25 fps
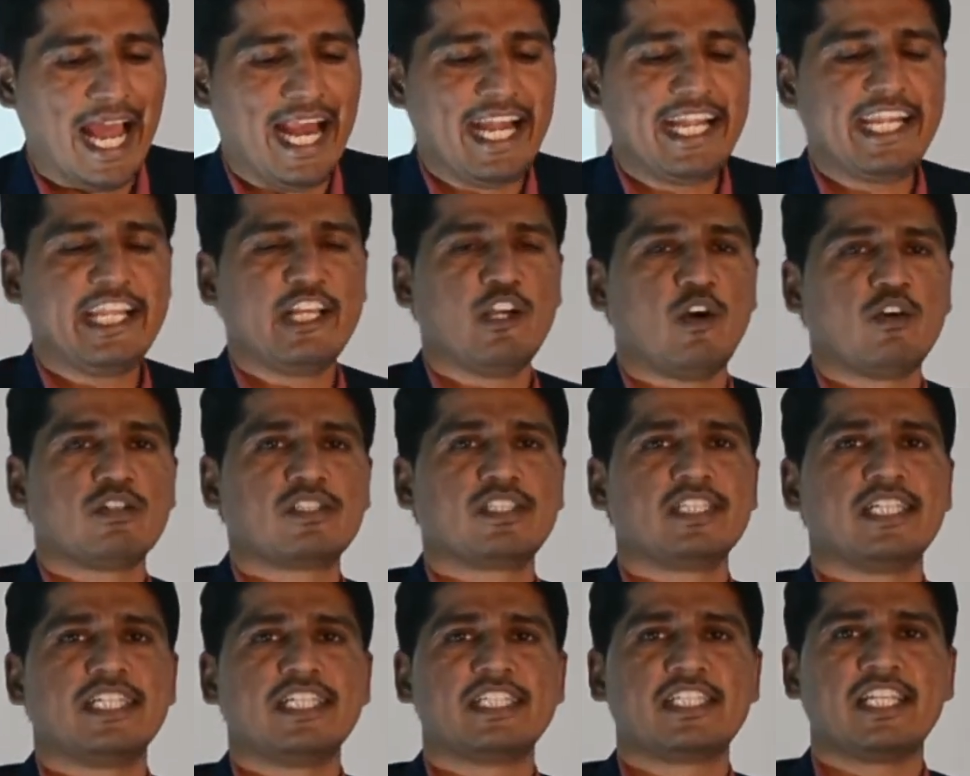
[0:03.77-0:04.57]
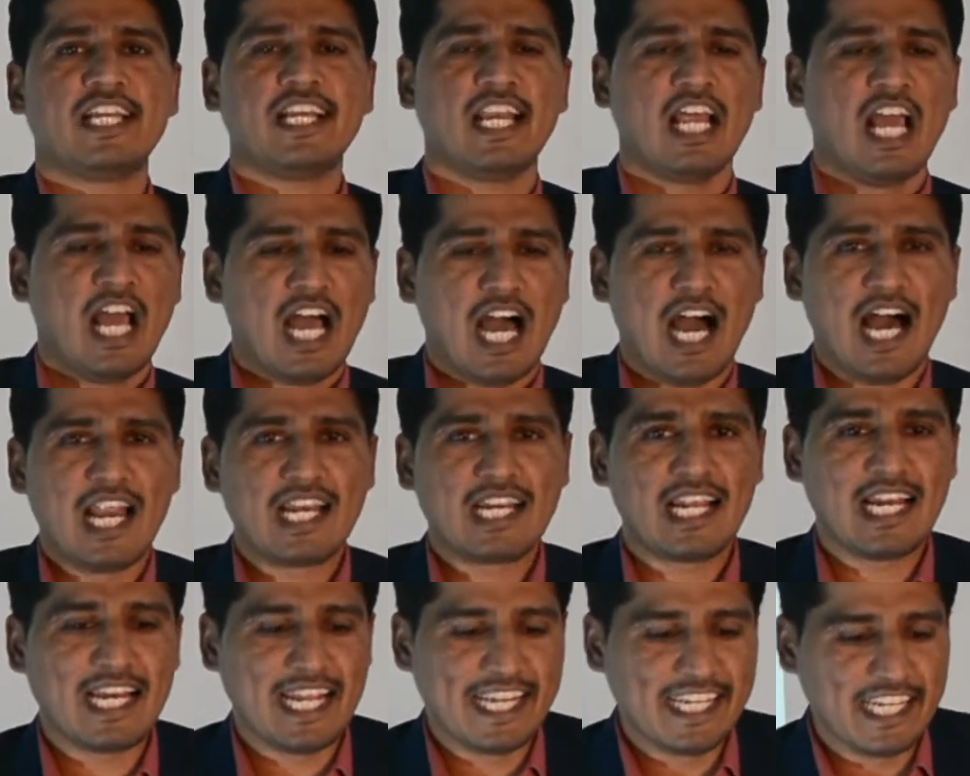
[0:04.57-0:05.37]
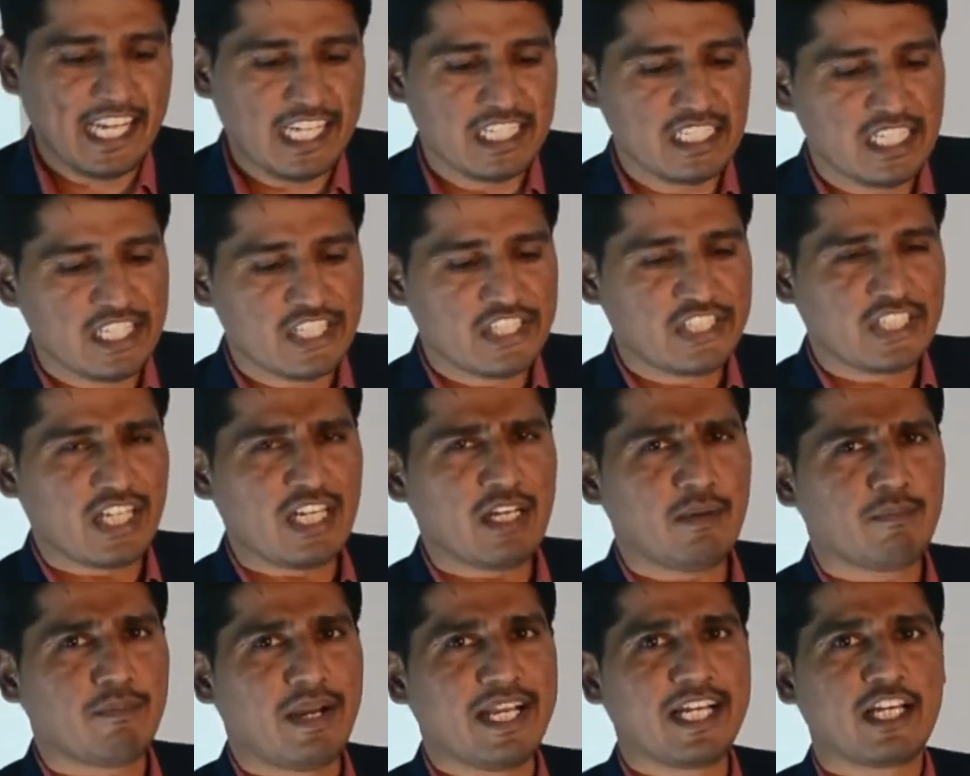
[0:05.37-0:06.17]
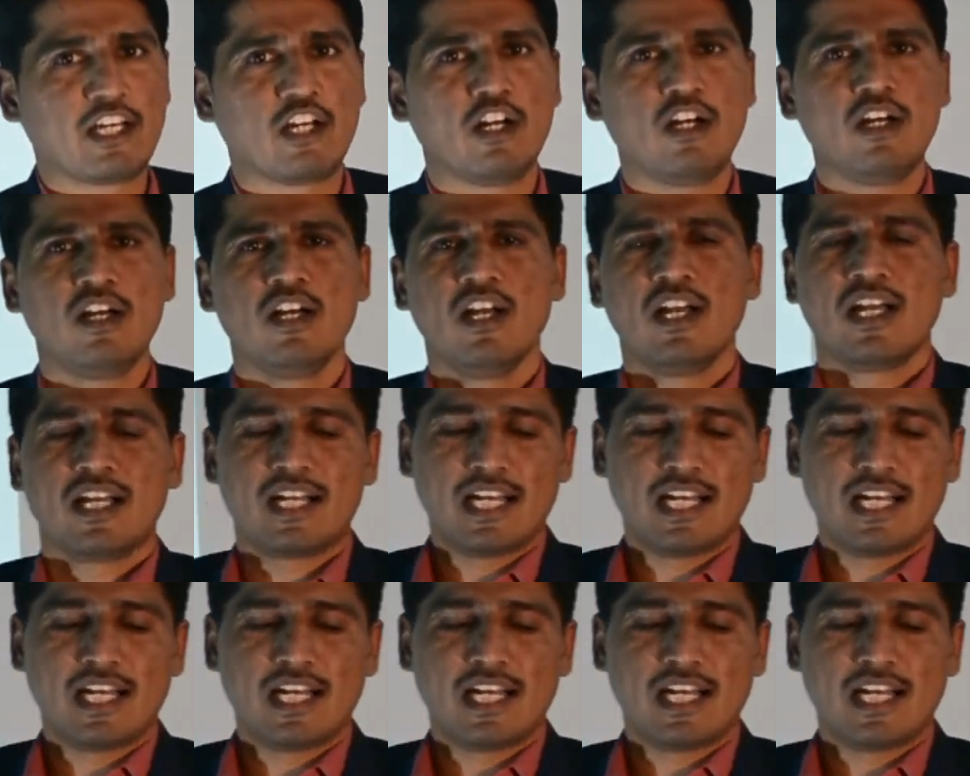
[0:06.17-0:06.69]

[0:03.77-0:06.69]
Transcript: యాంటీ ఆక్సిడేషన్ ఆల్కలైనైజేషన్ మైక్రో